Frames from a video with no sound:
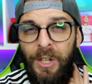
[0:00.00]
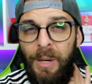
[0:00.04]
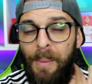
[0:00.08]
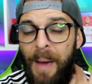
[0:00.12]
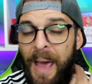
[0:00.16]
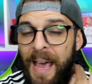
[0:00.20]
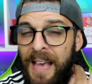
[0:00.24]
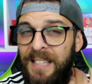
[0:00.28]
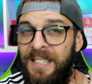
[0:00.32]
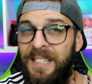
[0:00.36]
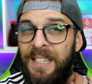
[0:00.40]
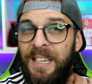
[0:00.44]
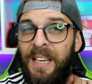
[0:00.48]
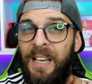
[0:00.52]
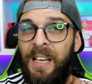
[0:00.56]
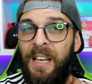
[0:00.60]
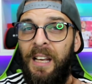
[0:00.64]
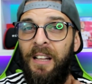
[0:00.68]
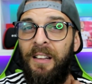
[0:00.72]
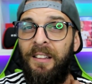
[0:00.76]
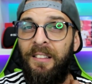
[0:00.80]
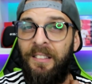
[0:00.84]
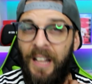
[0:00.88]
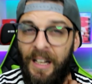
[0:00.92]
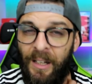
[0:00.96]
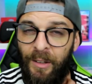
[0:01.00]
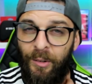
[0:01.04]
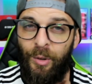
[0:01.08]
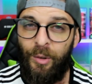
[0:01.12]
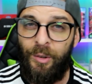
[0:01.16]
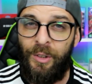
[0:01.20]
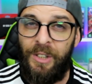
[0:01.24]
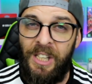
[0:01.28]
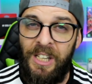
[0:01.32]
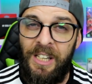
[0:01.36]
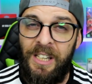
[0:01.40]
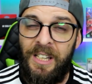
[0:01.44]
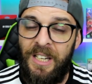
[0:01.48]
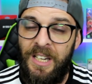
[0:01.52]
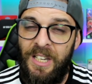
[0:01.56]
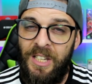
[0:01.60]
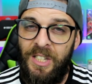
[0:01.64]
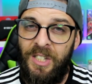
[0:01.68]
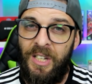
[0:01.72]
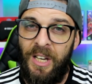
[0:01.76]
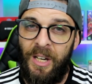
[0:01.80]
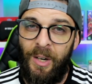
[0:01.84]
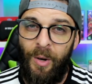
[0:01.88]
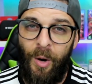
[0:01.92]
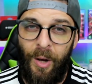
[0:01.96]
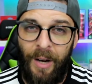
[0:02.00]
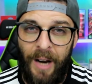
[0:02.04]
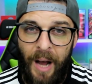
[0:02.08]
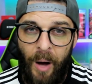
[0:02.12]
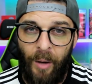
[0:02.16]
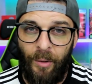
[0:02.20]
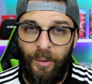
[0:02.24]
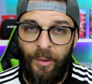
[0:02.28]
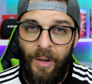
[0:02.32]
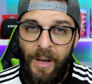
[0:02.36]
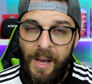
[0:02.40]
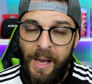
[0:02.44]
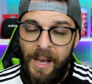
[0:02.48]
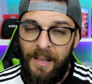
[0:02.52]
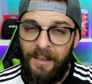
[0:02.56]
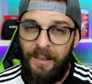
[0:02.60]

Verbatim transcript: de Messi, tanto de Cristiano Ronaldo.